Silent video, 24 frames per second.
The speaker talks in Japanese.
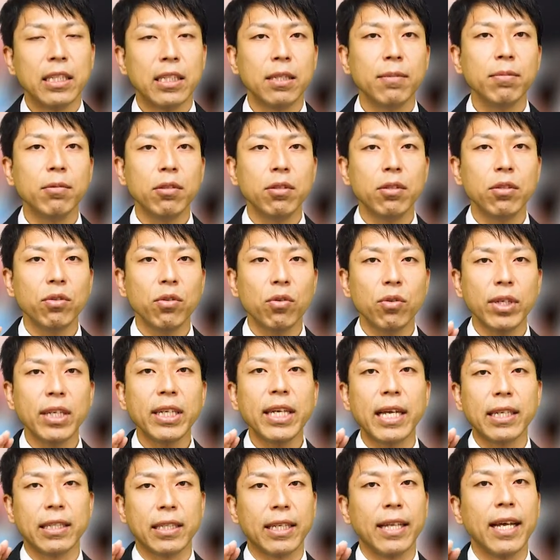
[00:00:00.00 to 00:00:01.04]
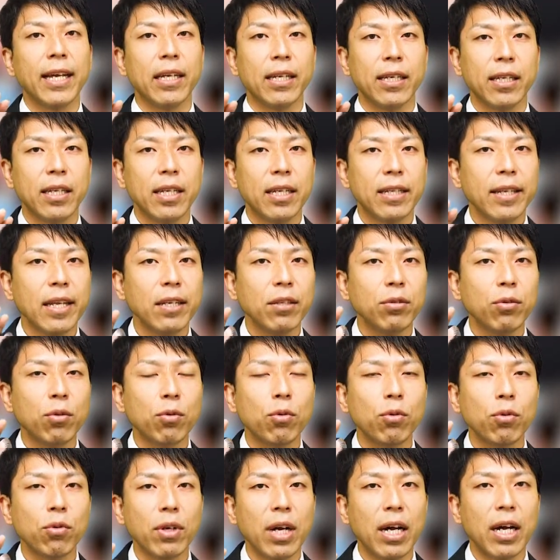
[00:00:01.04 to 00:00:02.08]
自分の意見じゃないっていうと
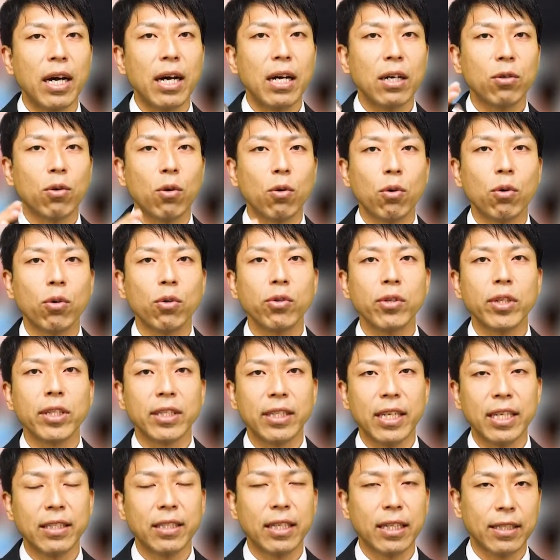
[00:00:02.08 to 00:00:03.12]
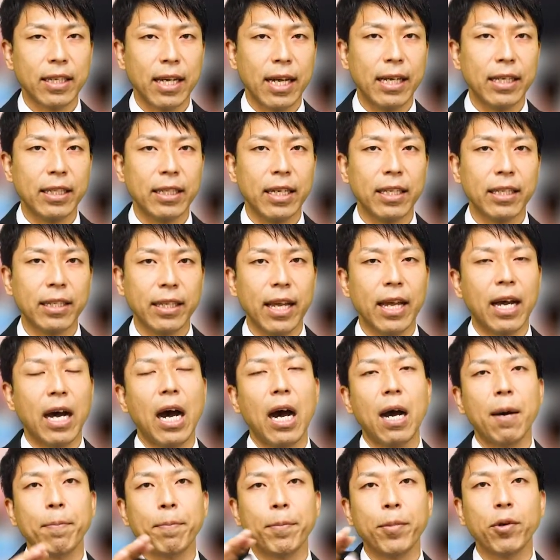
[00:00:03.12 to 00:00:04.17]
ころが心のですね、支えになって、
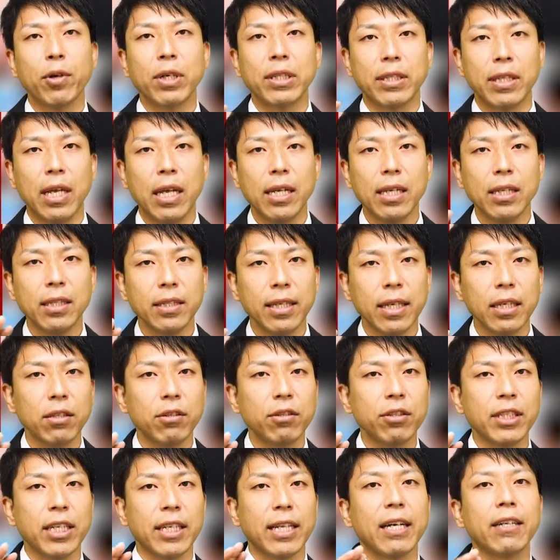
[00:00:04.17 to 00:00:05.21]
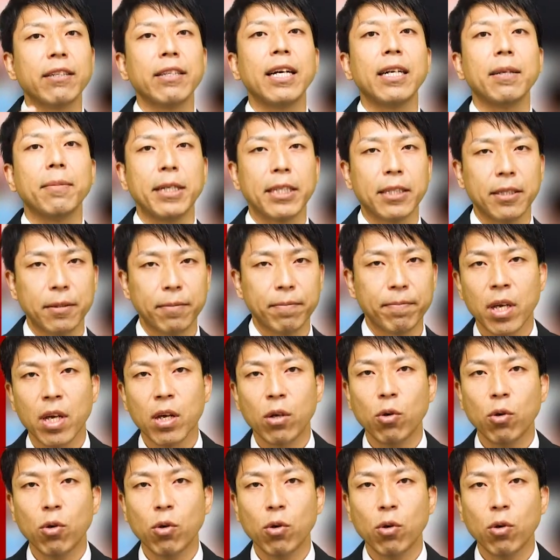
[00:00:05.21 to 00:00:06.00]
発表が全然苦じゃなくなります。